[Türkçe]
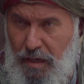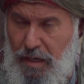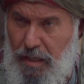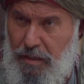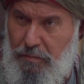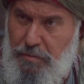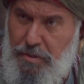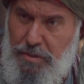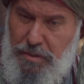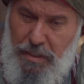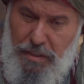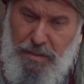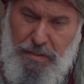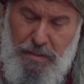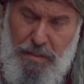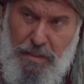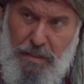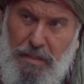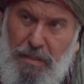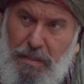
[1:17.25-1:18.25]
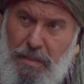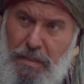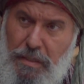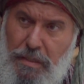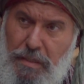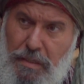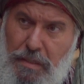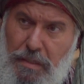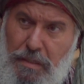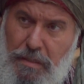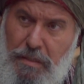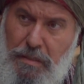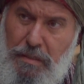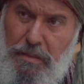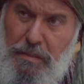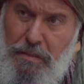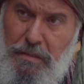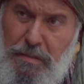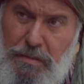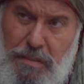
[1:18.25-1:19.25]
kalkmışlar.
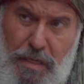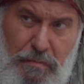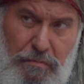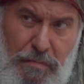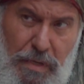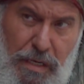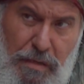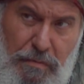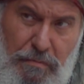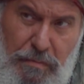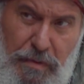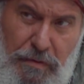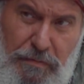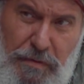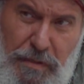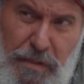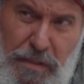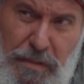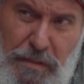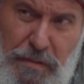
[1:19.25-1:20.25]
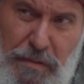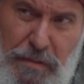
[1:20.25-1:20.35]
Sen bilin mi fili?